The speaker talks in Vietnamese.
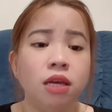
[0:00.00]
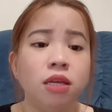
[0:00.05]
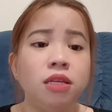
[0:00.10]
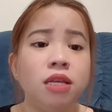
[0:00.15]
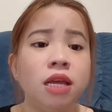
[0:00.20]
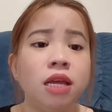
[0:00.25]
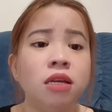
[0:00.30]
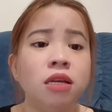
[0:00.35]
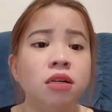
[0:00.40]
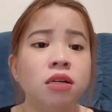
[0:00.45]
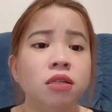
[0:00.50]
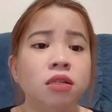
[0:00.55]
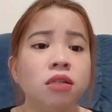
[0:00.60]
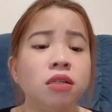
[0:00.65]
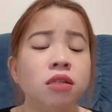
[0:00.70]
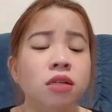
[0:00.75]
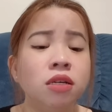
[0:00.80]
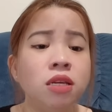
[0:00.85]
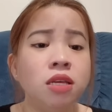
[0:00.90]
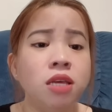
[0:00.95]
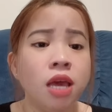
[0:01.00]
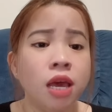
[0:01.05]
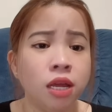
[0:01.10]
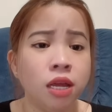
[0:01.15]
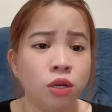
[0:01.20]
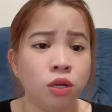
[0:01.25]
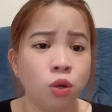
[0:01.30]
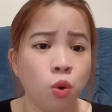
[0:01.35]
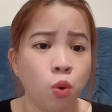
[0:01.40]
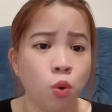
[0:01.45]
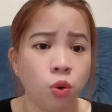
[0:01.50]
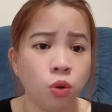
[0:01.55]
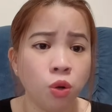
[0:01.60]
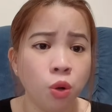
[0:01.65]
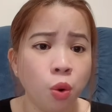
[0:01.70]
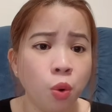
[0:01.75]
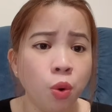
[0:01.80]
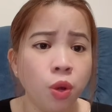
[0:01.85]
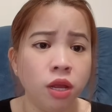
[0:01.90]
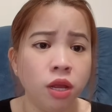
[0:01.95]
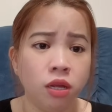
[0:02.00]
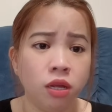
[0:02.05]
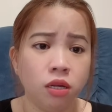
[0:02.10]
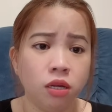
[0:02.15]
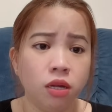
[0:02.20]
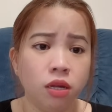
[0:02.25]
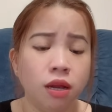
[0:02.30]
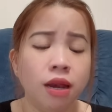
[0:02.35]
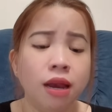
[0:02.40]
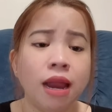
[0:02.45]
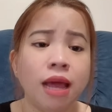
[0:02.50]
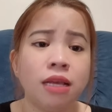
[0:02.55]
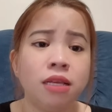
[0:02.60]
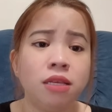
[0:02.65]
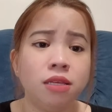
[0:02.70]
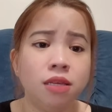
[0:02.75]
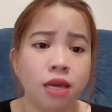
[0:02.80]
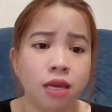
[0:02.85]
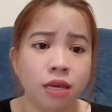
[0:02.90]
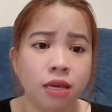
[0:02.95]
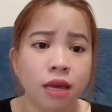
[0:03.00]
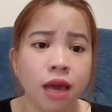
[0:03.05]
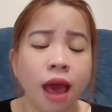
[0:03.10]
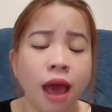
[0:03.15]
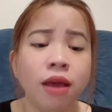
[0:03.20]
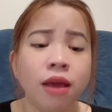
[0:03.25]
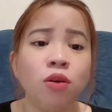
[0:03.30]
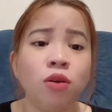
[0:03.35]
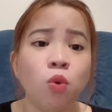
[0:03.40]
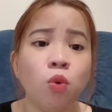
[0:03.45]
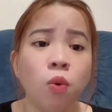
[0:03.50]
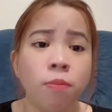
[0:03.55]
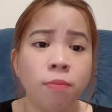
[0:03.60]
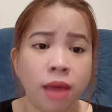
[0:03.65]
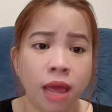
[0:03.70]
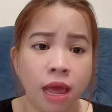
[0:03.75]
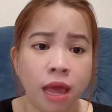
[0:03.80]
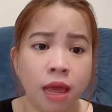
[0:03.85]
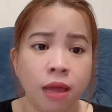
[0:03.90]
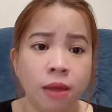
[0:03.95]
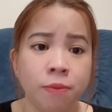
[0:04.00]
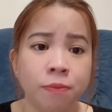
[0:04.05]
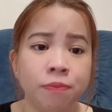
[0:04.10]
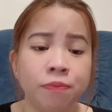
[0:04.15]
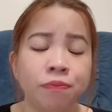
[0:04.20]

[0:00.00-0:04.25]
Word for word: Chị được người dì ruột nuôi là chị gái của mẹ